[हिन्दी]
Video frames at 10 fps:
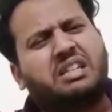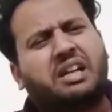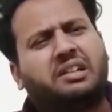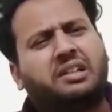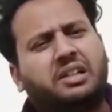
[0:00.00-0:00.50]
ऐसी
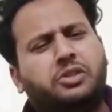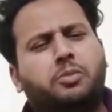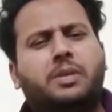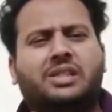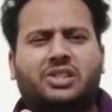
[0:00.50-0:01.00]
कैटेगरी जो
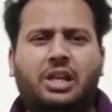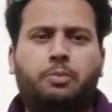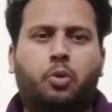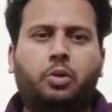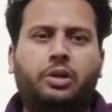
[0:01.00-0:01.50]
मैं स्टिल
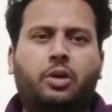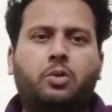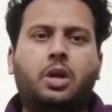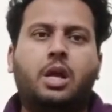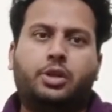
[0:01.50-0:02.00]
भूल गया हूँ
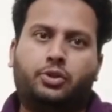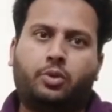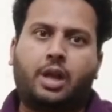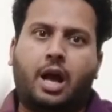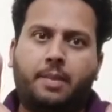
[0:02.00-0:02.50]
जो
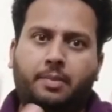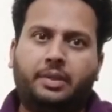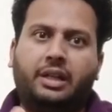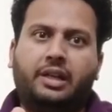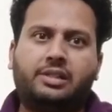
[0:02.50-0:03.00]
कि आप
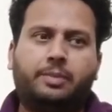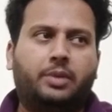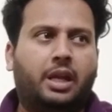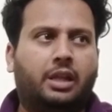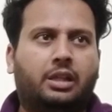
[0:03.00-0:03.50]
अपने निगाह से
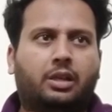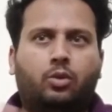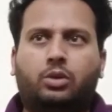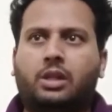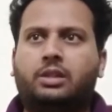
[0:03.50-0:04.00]
अपने इधर
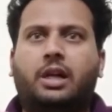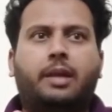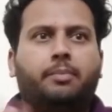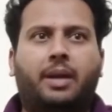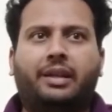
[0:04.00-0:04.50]
उधर दाएं
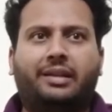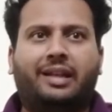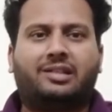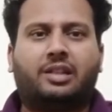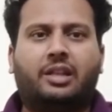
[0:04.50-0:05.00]
बाएं
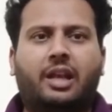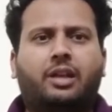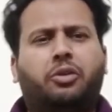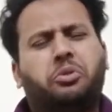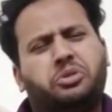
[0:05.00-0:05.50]
देख सकते हैं
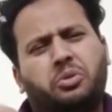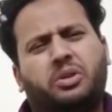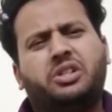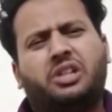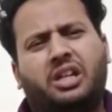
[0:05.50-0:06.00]
जो
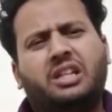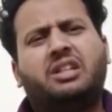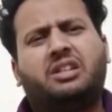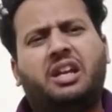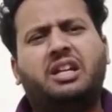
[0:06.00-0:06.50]
कि यकीनन
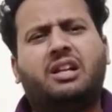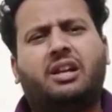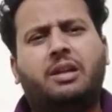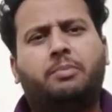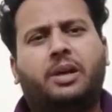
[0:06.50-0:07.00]
कहीं ना
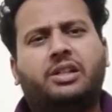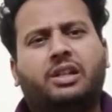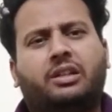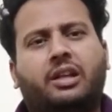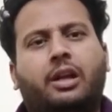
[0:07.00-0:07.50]
कहीं पाई
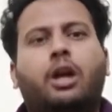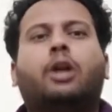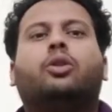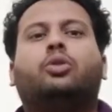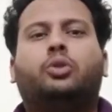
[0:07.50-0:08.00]
जाती है
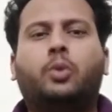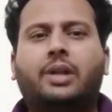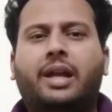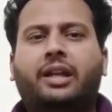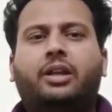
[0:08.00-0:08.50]
तो डू
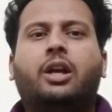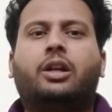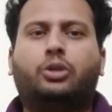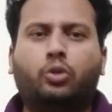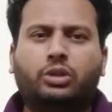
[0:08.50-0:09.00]
लाइक
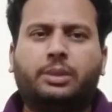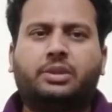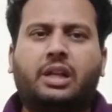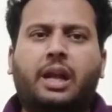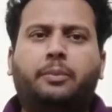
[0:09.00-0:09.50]
डू
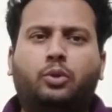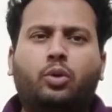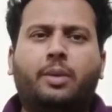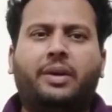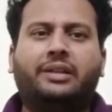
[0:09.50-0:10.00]
सब्सक्राइब डू
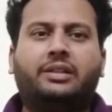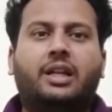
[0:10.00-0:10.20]
कमेंट